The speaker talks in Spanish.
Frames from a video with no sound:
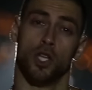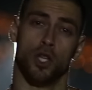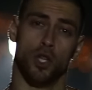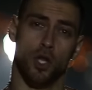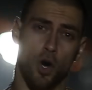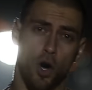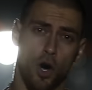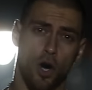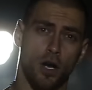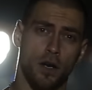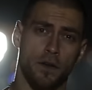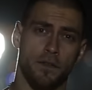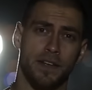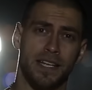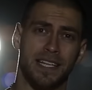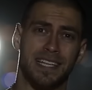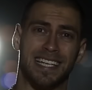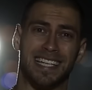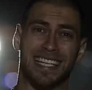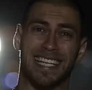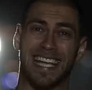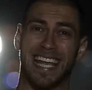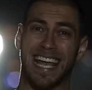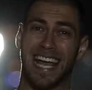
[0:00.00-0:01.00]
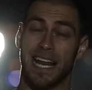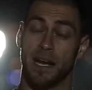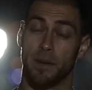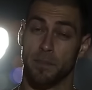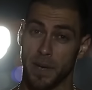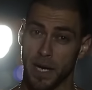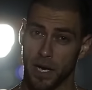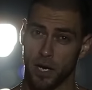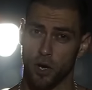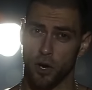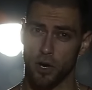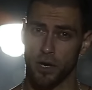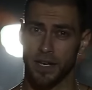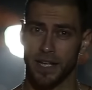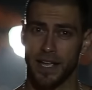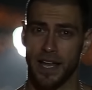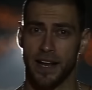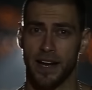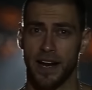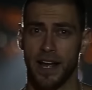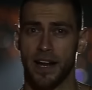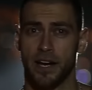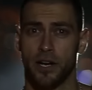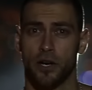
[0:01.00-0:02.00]
No olviden que el mejor
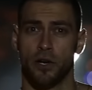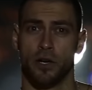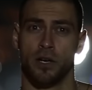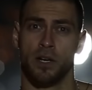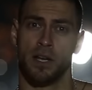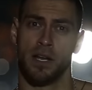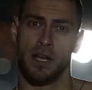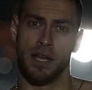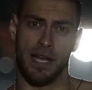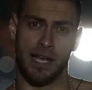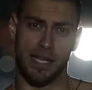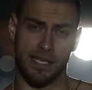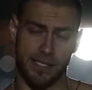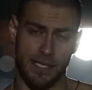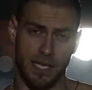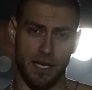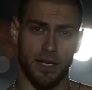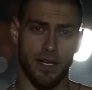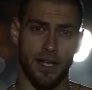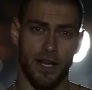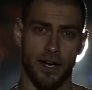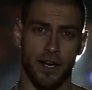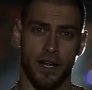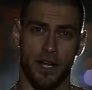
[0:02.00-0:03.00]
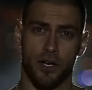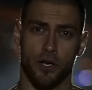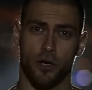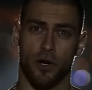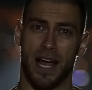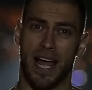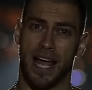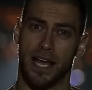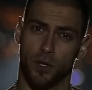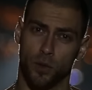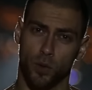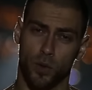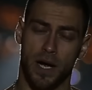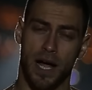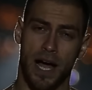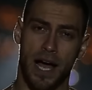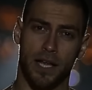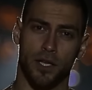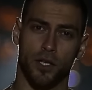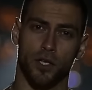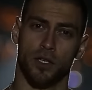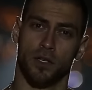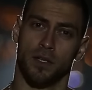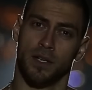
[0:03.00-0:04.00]
guerrero es el guerrero
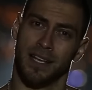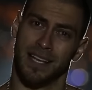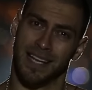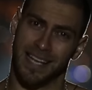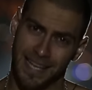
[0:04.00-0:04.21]
educado